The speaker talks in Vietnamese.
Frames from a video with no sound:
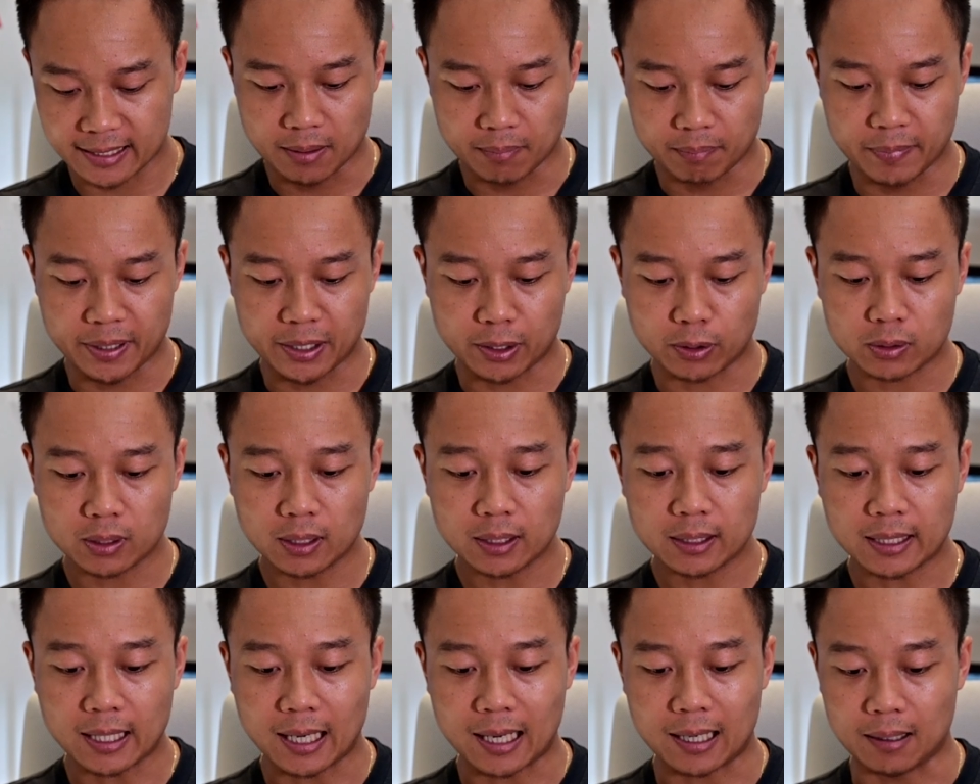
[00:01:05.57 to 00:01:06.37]
mình có tất
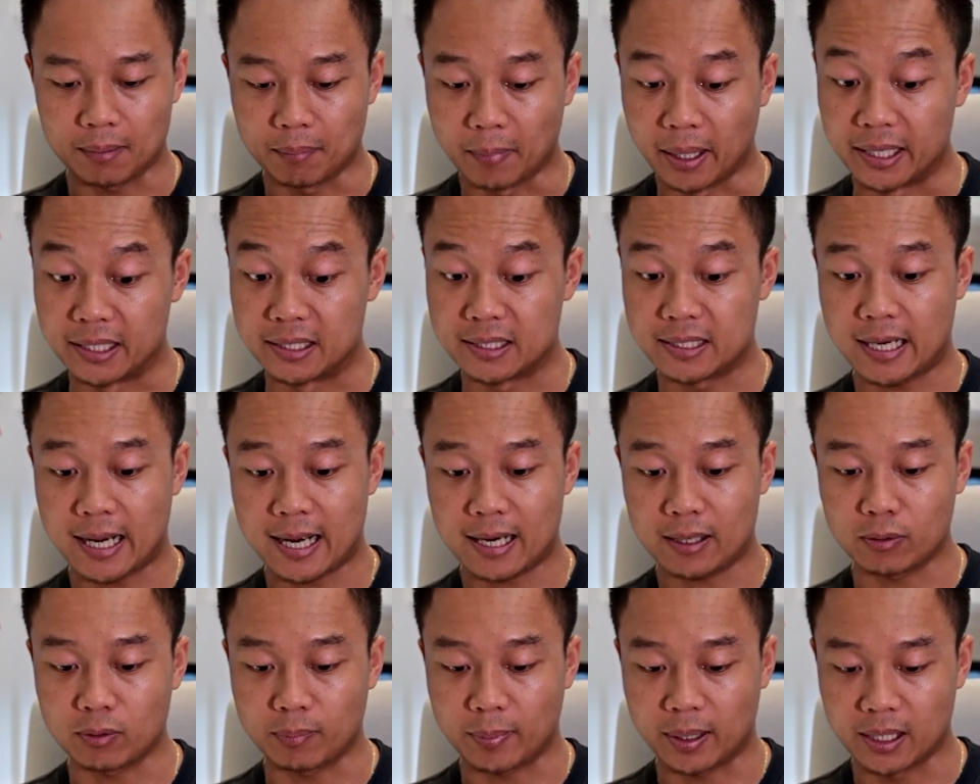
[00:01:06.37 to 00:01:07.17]
cả là 7
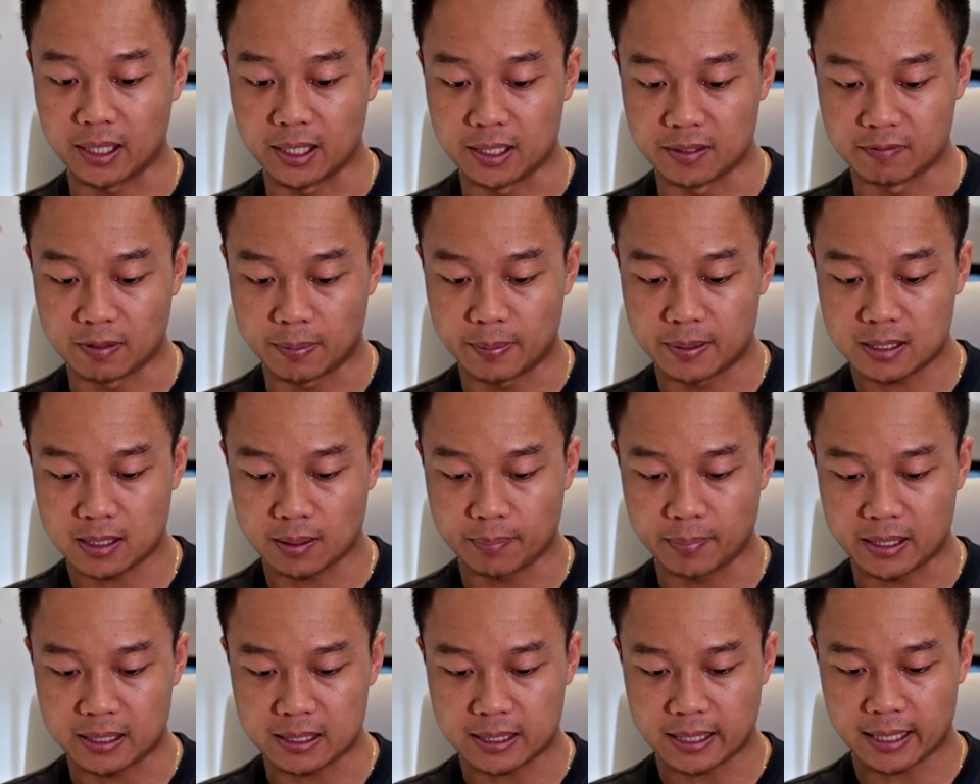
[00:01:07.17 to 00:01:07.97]
trang của màn hình và bây giờ
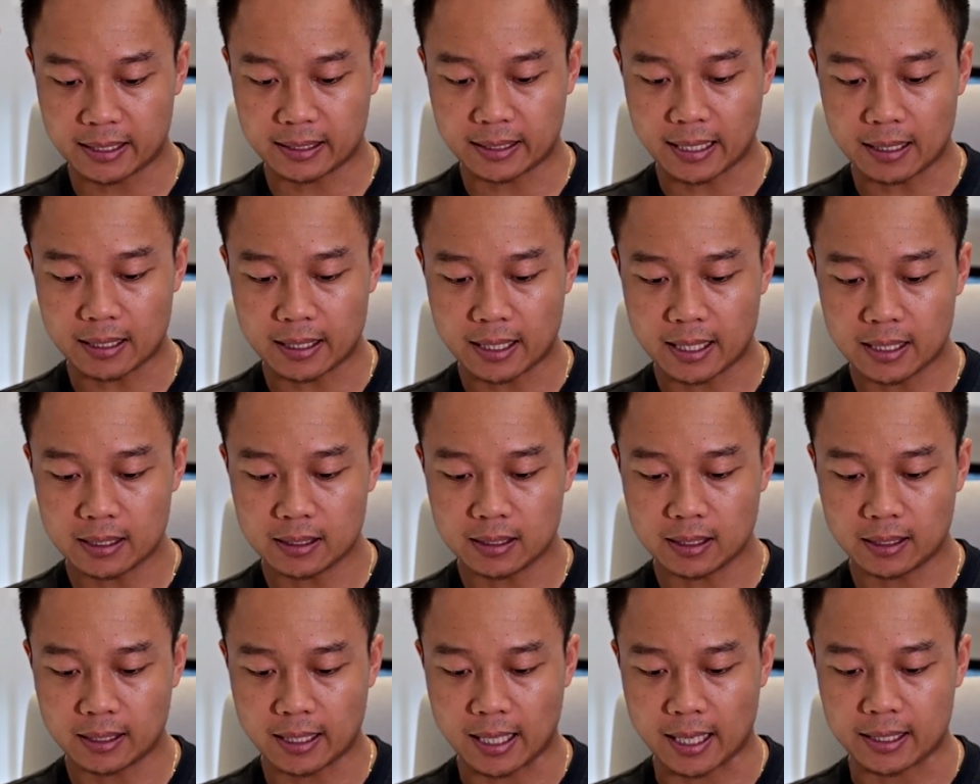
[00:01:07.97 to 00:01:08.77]
mình sẽ tắt hết
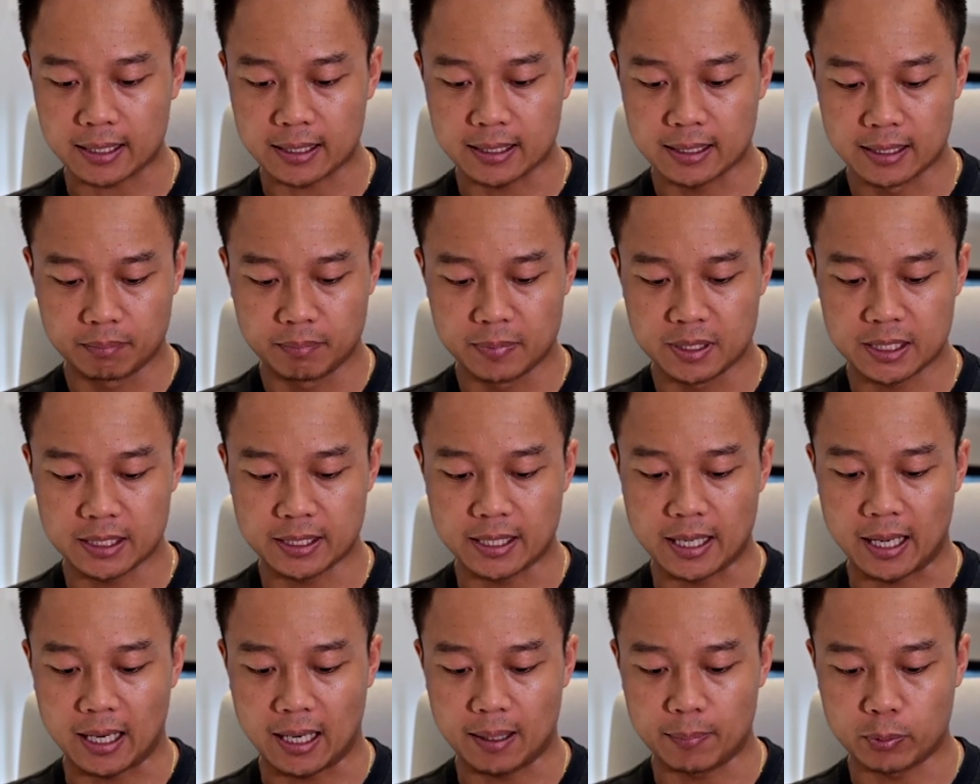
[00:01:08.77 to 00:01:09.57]
tất cả đi mình chỉ
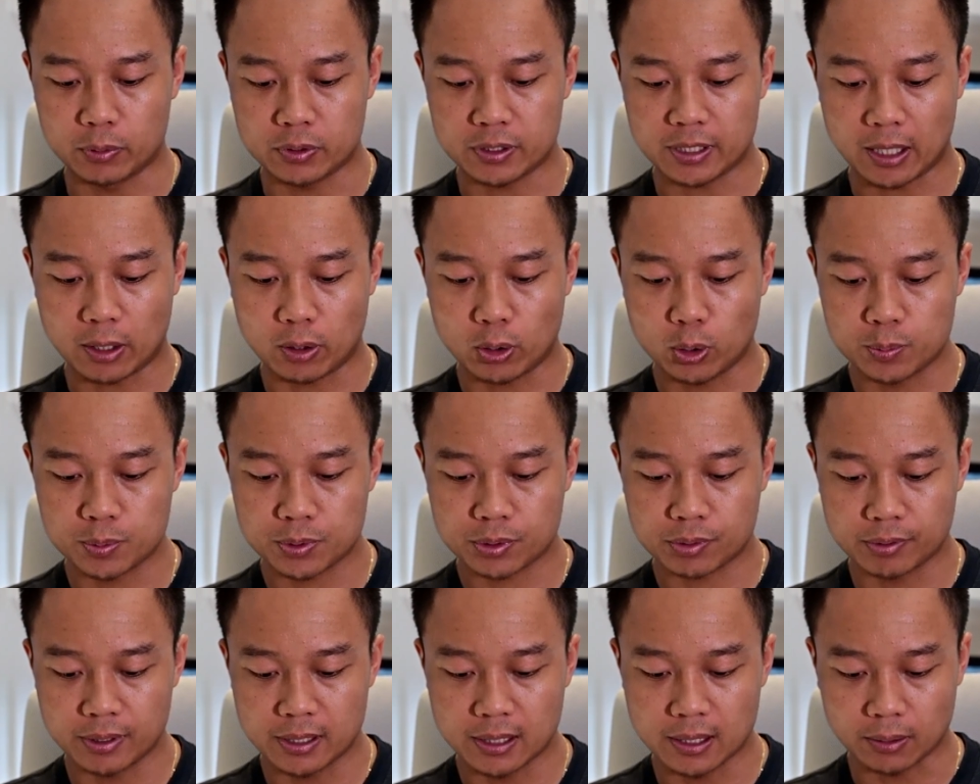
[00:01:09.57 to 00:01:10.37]
để lại một trang home
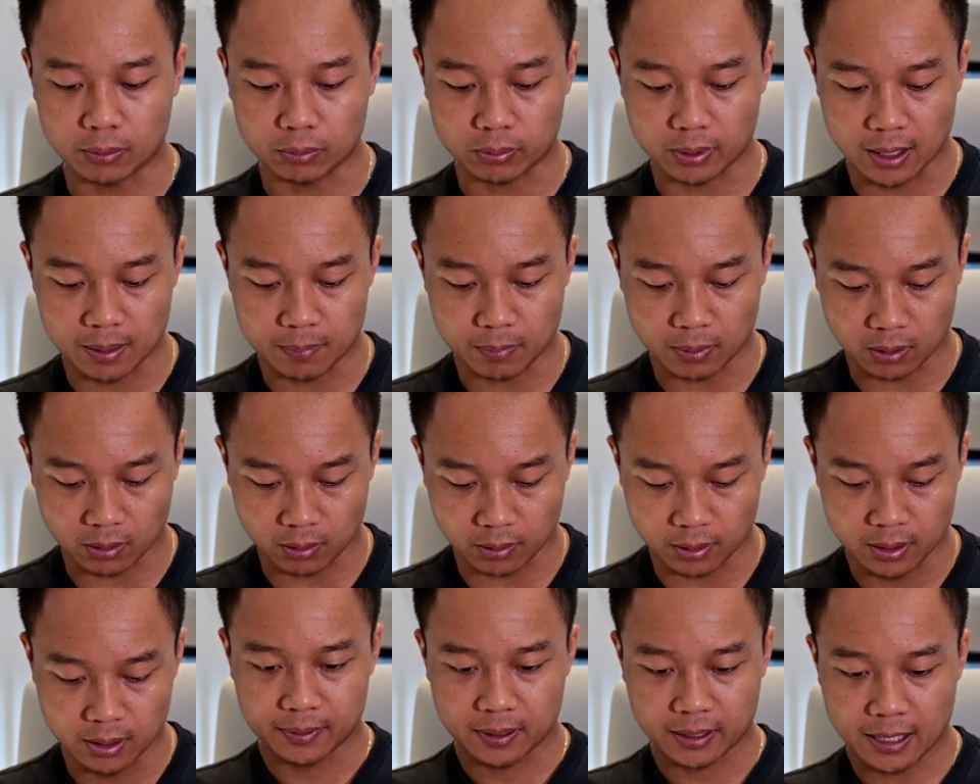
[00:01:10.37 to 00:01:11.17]
screen đầu tiên mà thôi
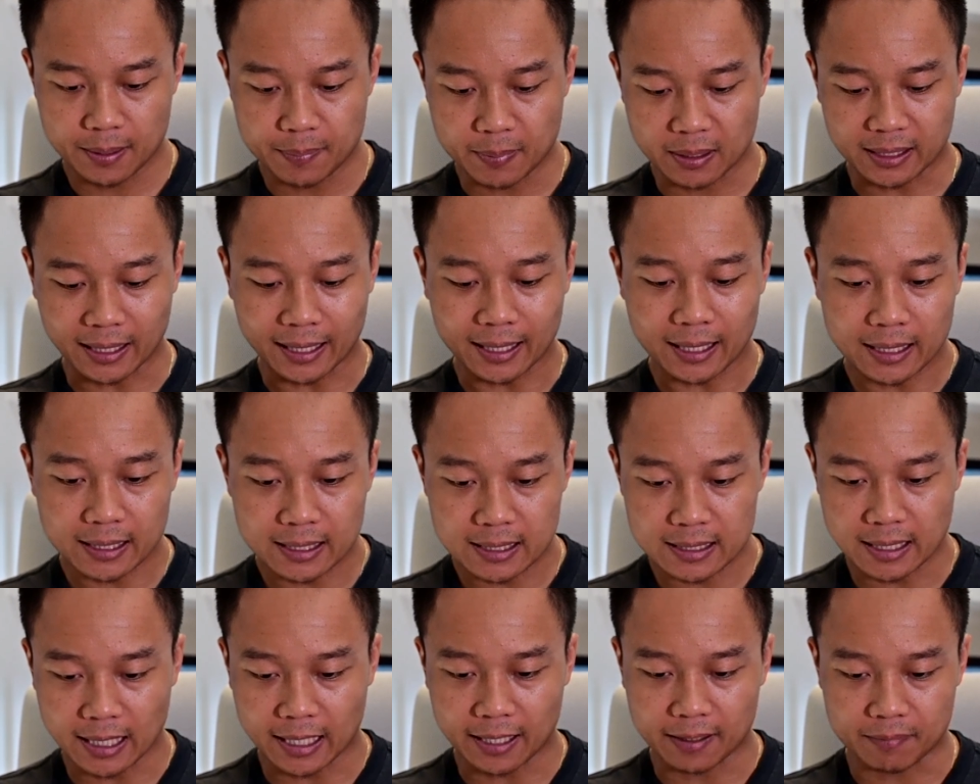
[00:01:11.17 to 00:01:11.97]
khi mình tắt hết đi
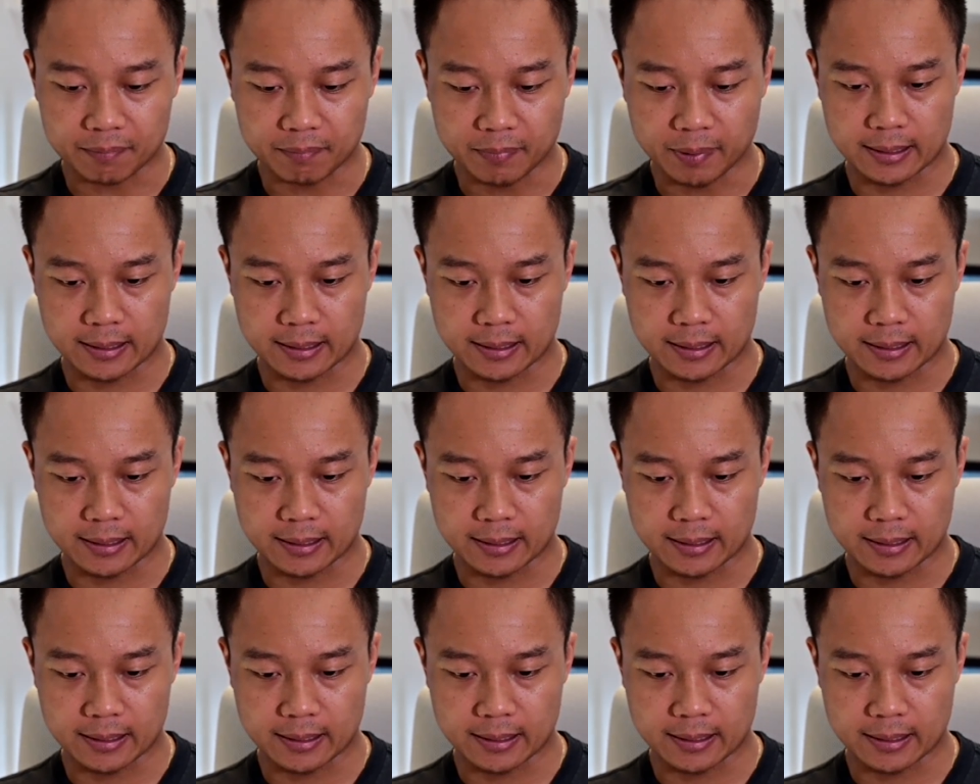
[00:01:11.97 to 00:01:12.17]
như này